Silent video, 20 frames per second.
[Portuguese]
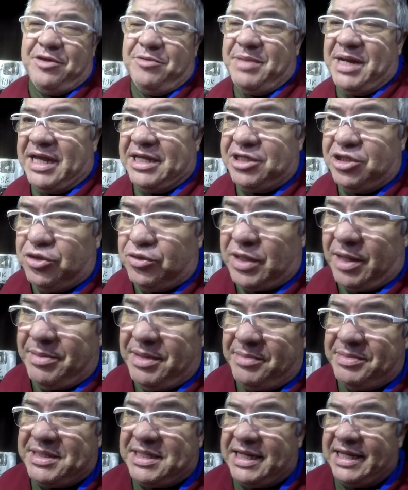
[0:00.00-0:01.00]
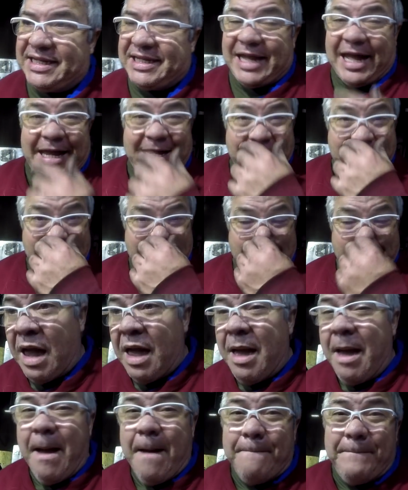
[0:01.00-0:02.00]
no Brasil com a minha bicicletaria,
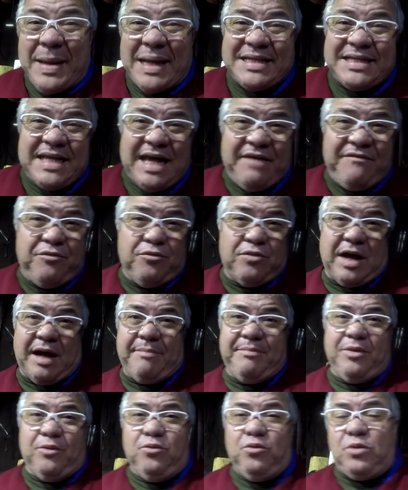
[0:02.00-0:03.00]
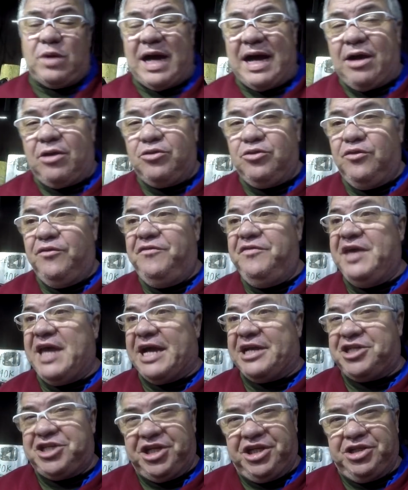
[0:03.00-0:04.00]
passava o, ca o carro do
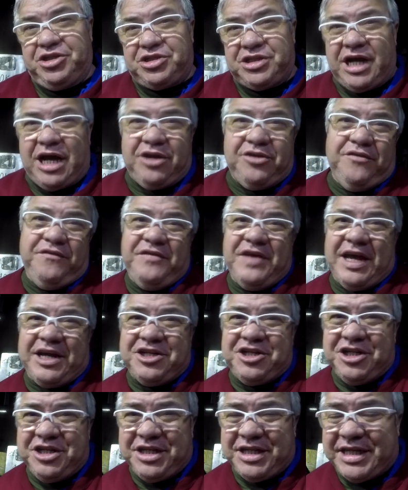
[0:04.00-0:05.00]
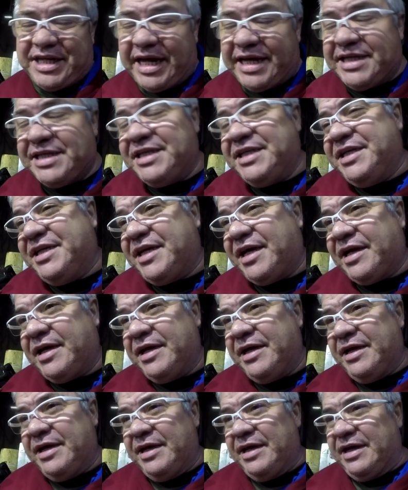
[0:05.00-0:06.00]
viajante, o carro do viajante trazia
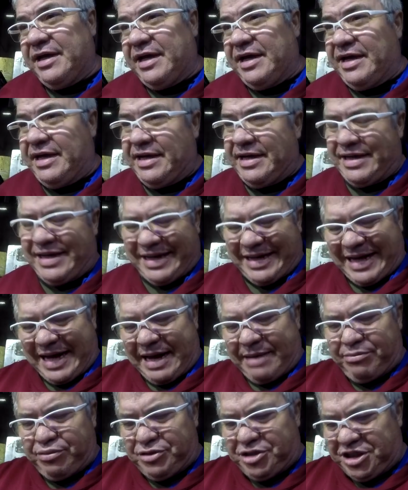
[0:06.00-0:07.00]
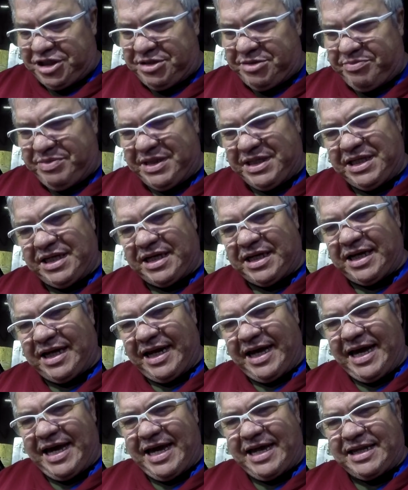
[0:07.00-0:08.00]
é, cabo de
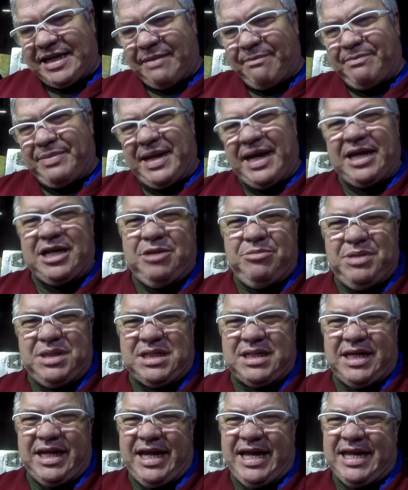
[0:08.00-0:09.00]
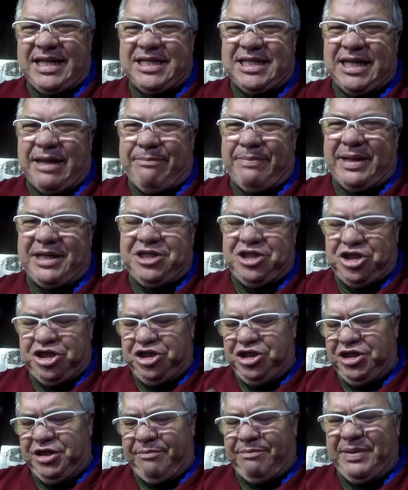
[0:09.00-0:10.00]
bicicleta, breque de bicicleta,
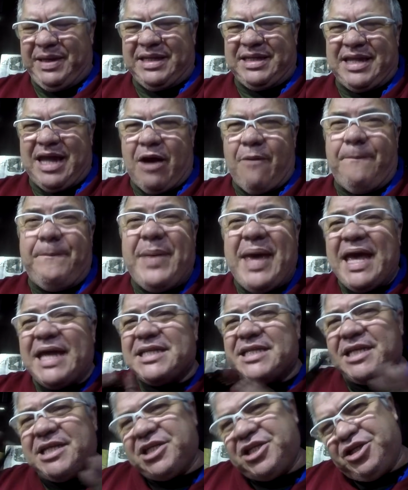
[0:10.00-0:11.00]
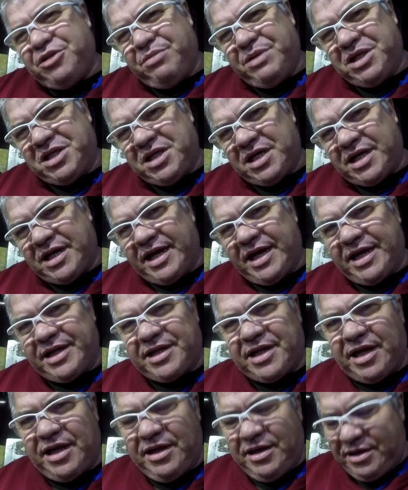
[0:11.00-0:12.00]
sapatinha, pedal, peças de
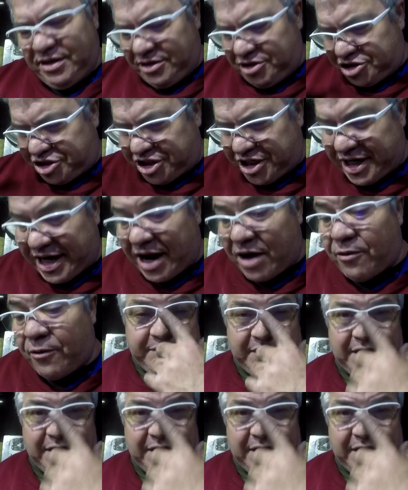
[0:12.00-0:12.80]
bicicleta em geral.